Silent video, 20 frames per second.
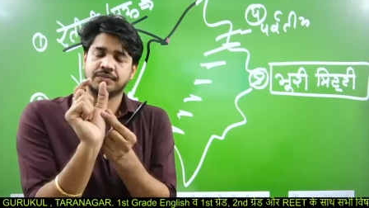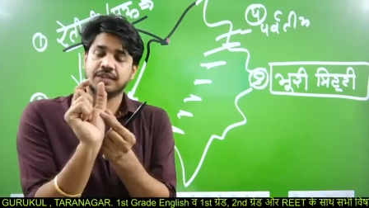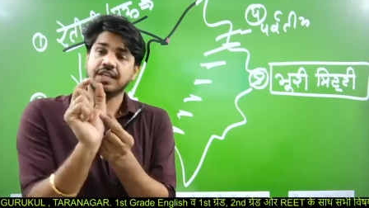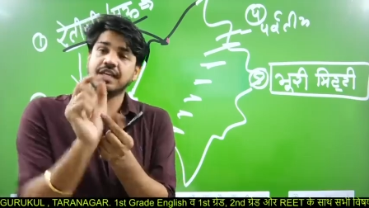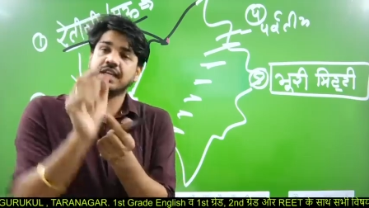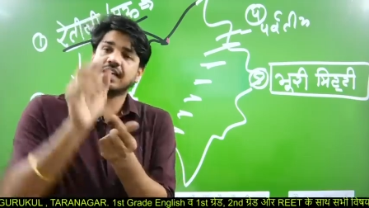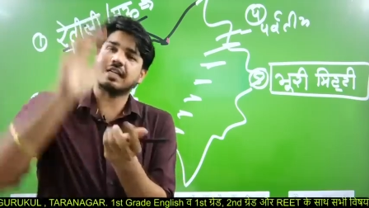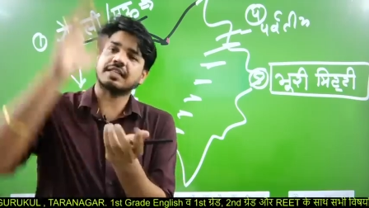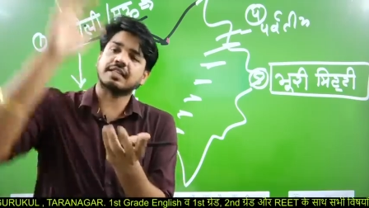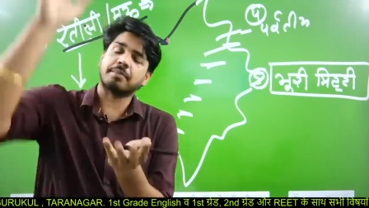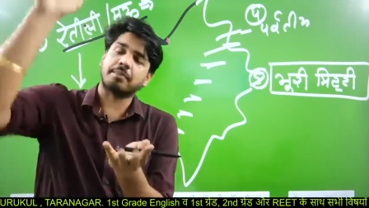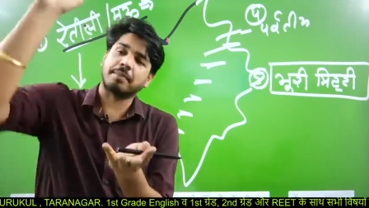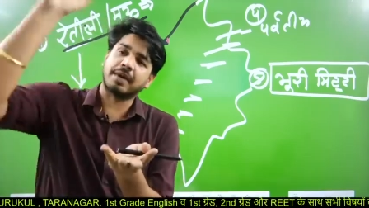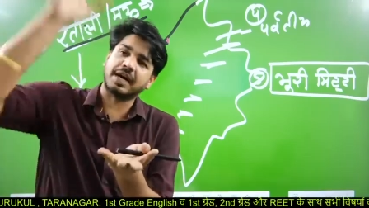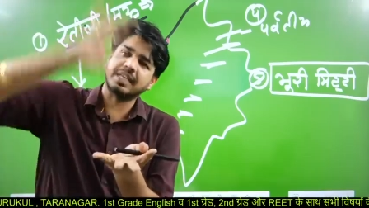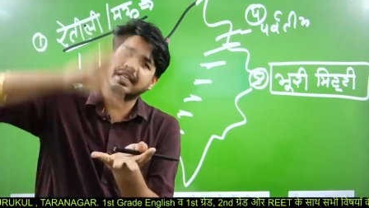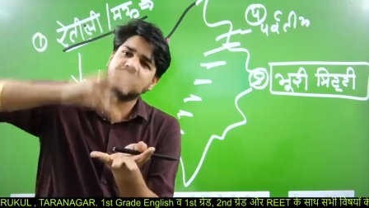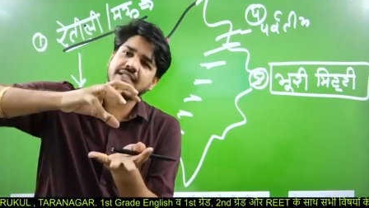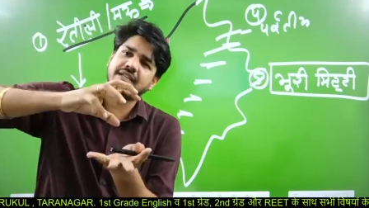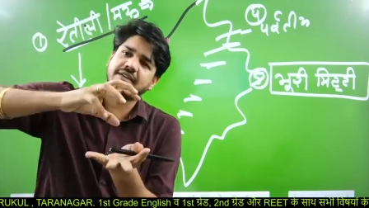एक खातर
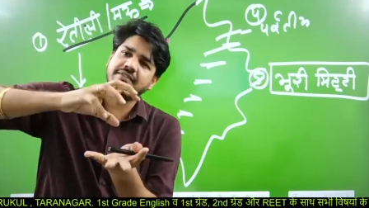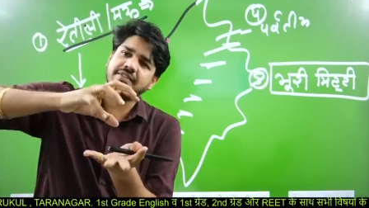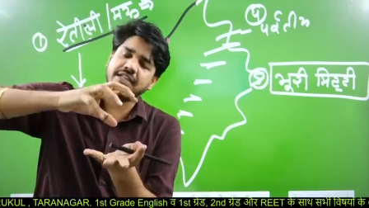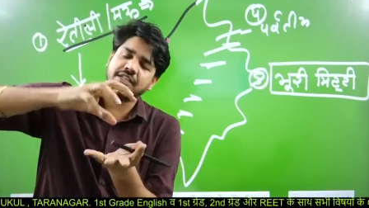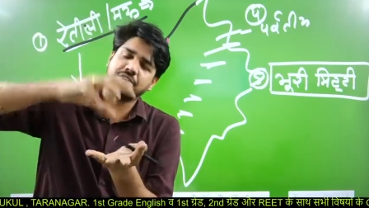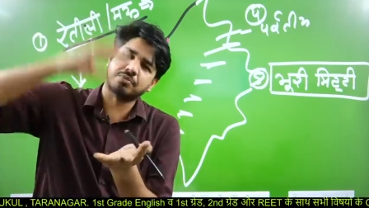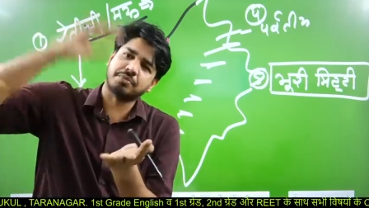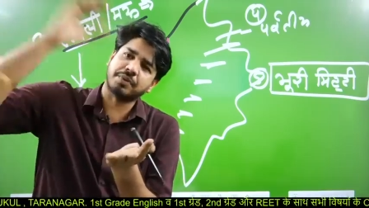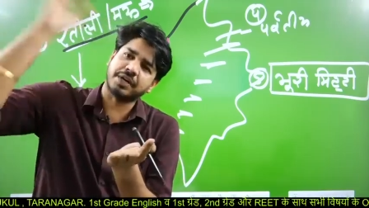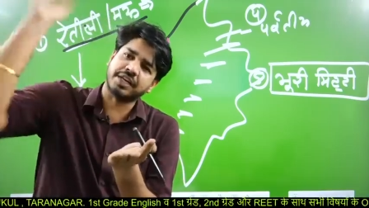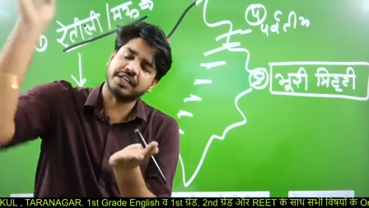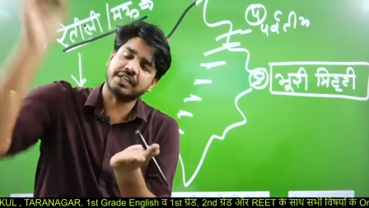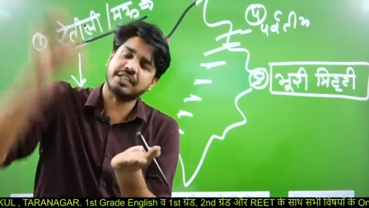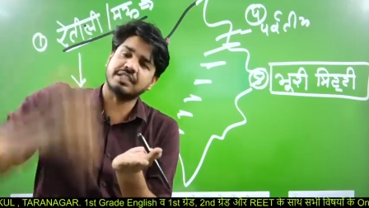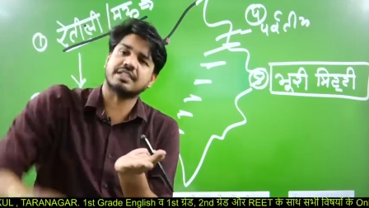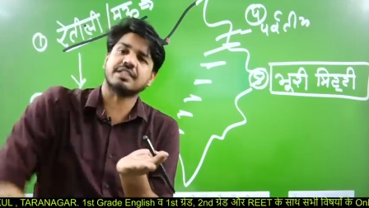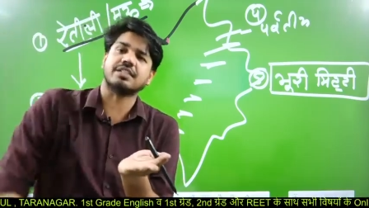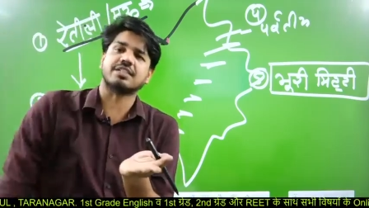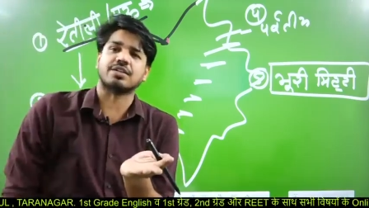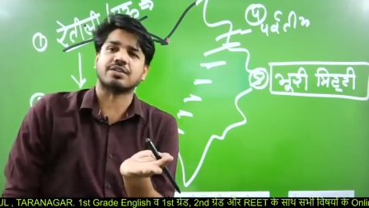बारिश आवे ने जो पानी
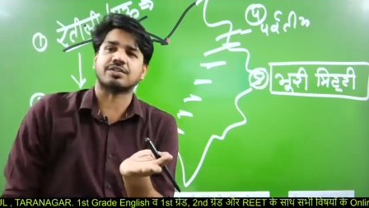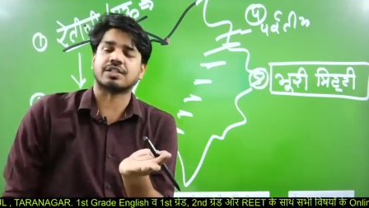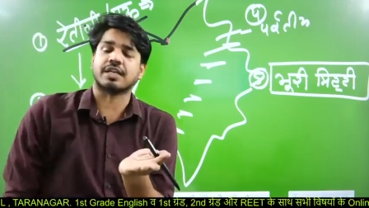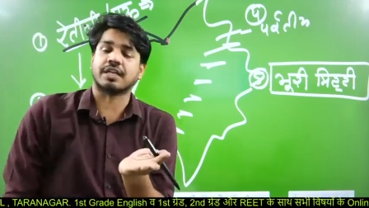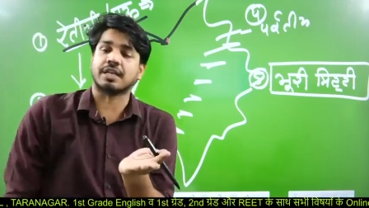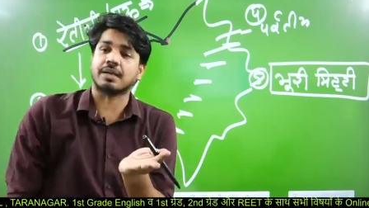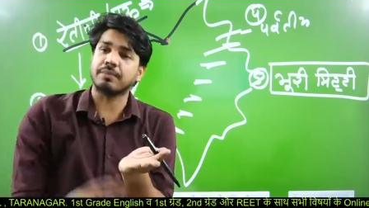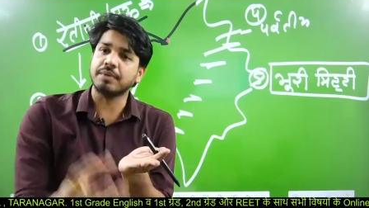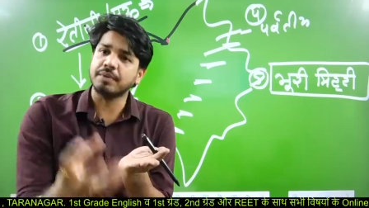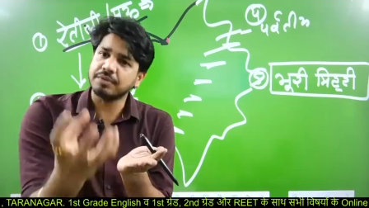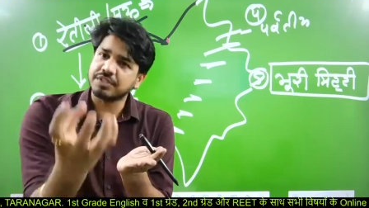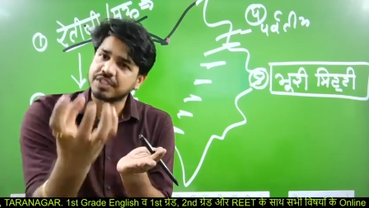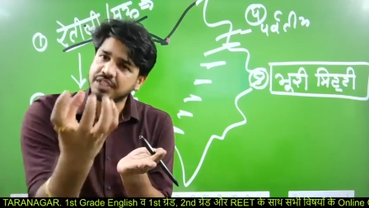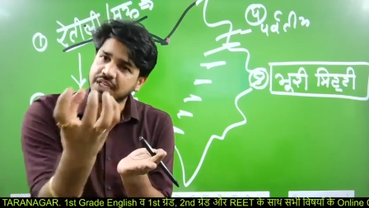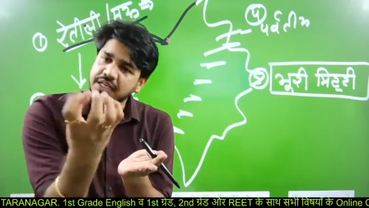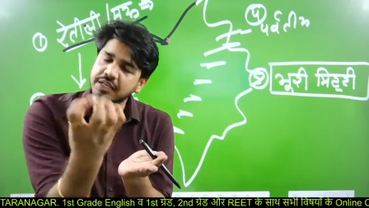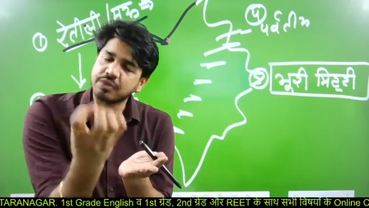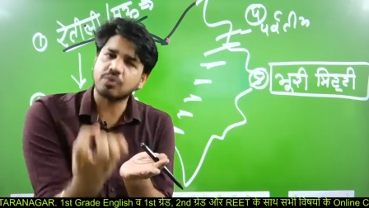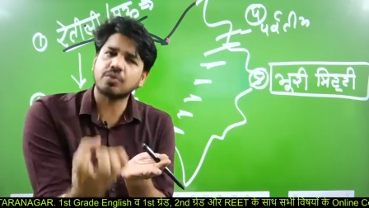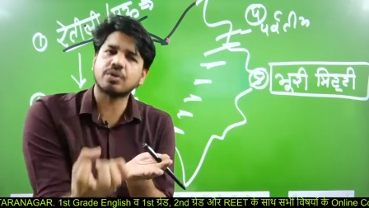नीचे चले जाए नमी
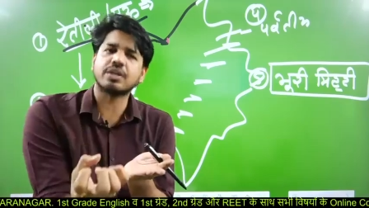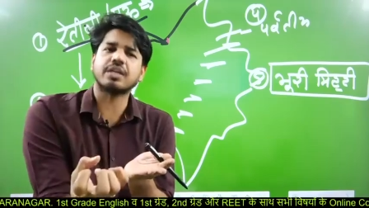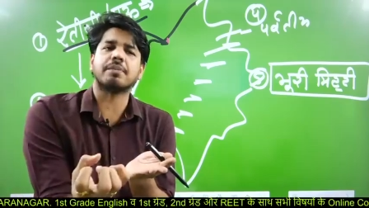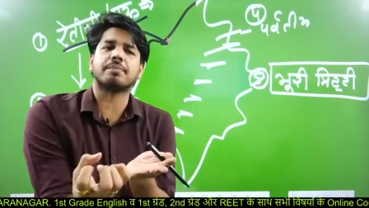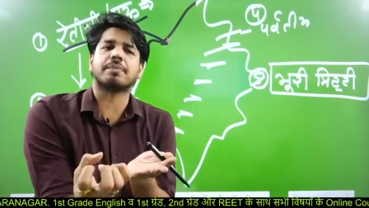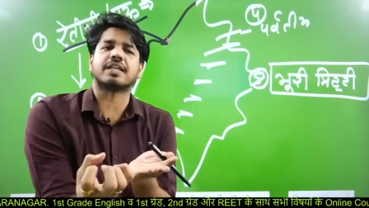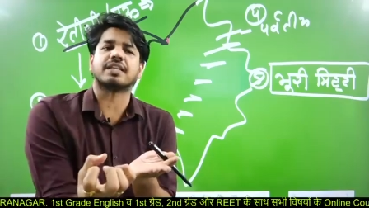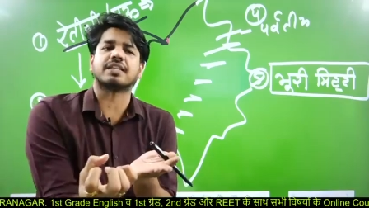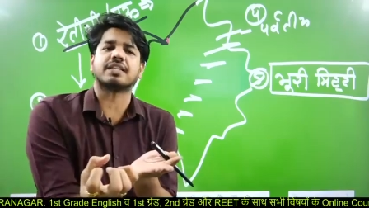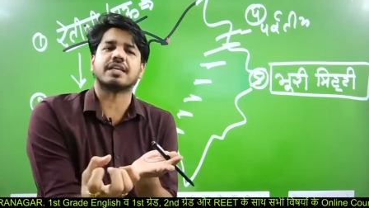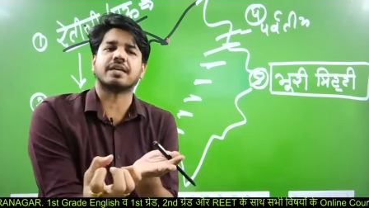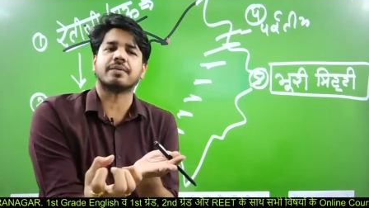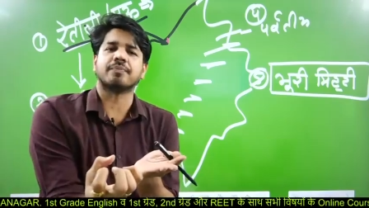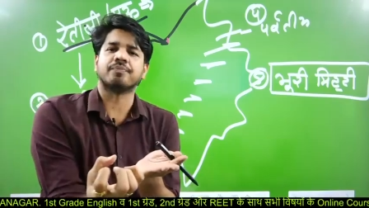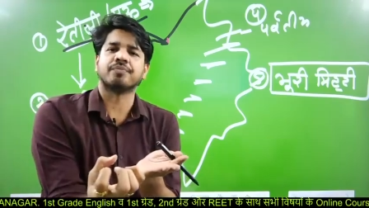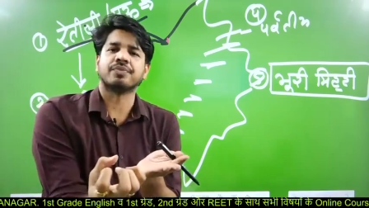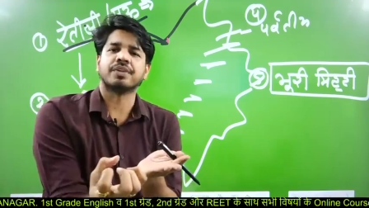बिचारी रोक नहीं पाती है